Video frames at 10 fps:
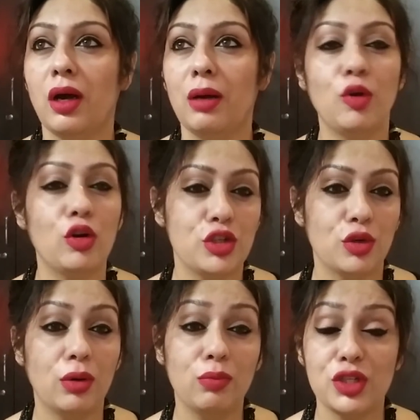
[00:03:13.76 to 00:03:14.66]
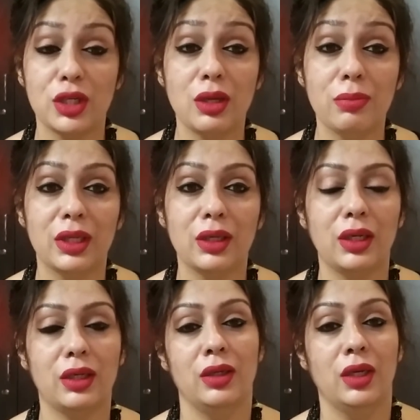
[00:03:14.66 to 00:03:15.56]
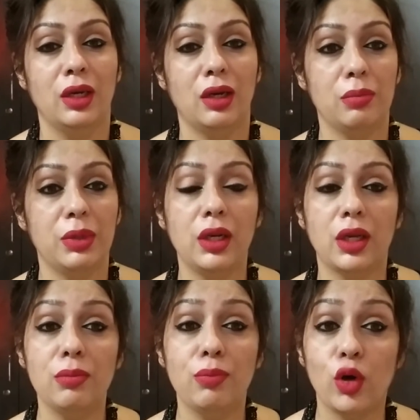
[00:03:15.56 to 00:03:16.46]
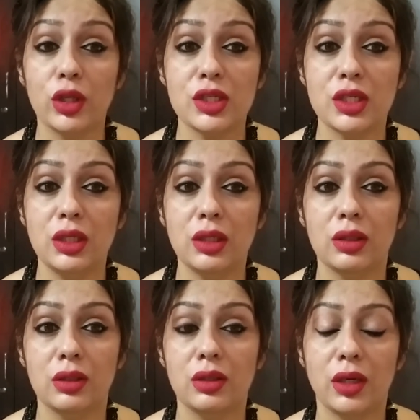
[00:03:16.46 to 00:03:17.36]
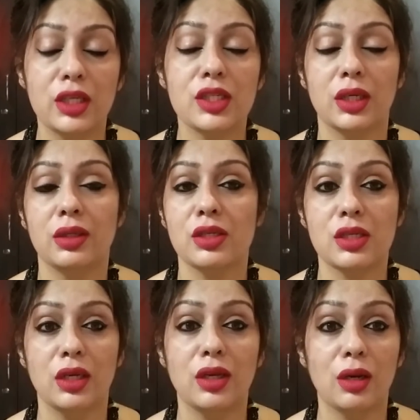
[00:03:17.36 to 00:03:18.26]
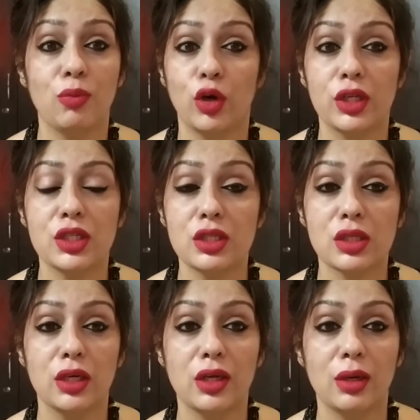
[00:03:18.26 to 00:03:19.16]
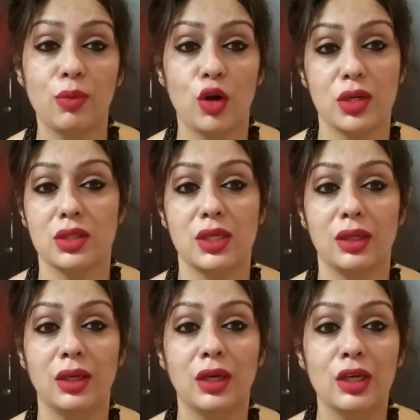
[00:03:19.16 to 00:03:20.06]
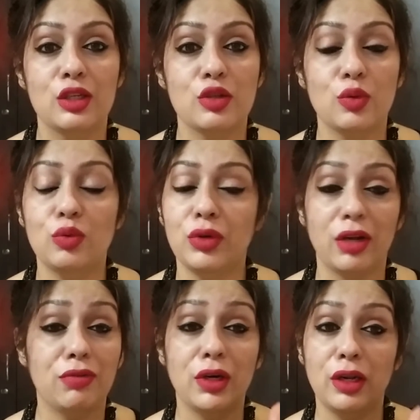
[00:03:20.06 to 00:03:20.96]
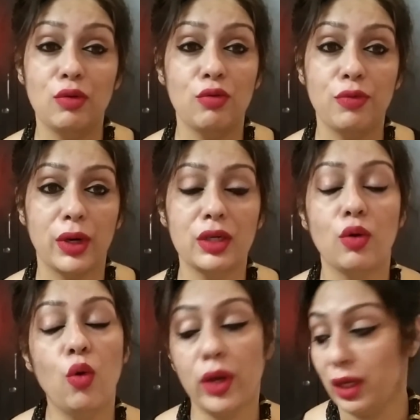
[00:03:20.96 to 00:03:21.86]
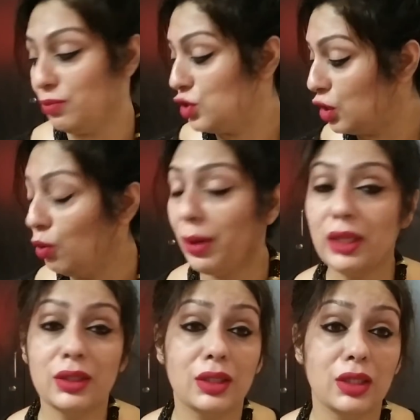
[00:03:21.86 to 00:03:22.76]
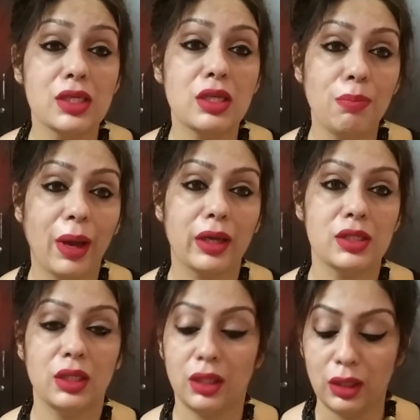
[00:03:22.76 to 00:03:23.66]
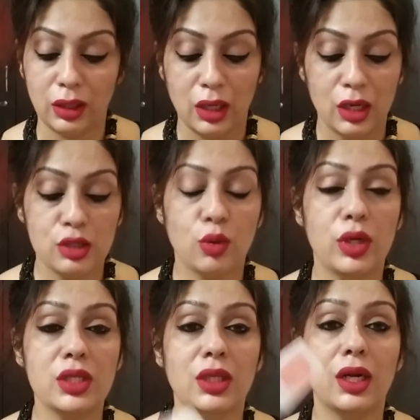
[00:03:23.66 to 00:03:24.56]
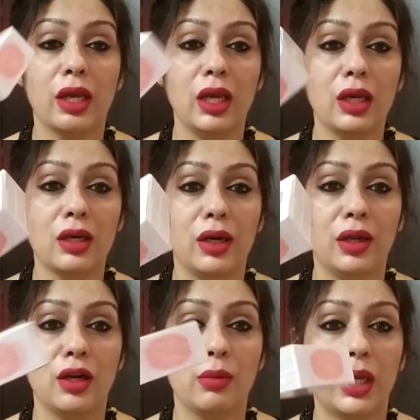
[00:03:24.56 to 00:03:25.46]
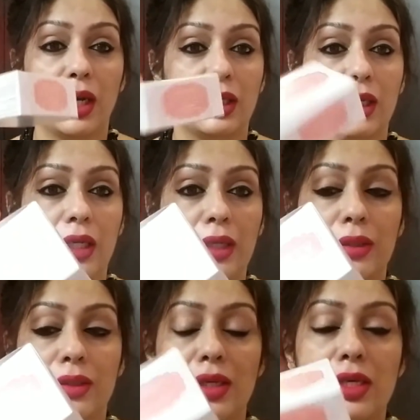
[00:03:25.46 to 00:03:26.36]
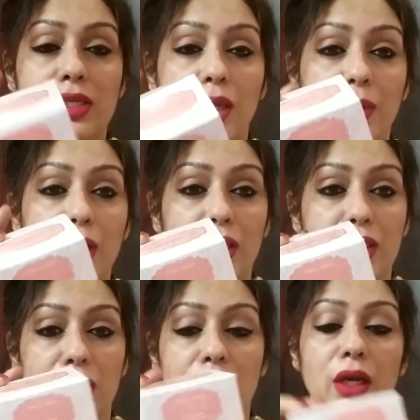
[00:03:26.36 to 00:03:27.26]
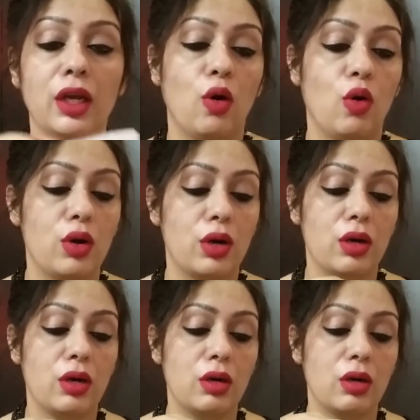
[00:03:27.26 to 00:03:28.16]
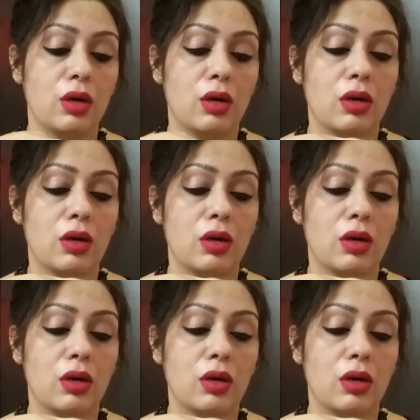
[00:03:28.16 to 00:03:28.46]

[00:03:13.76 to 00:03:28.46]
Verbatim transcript: आई एम नॉट श्योर मुझे इतना पता नहीं है अभी लेकिन बहुत अच्छी रेंज है स्किन केयर बहुत अच्छे स्किन केयर प्रोडक्ट्स हैं सो डेफिनेटली गो फॉर इट ओके चलो बात करते हैं इसकी पैकेजिंग की सो so, इस तरह के कंटेनर में ये आता है इस टाइप का कंटेनर है और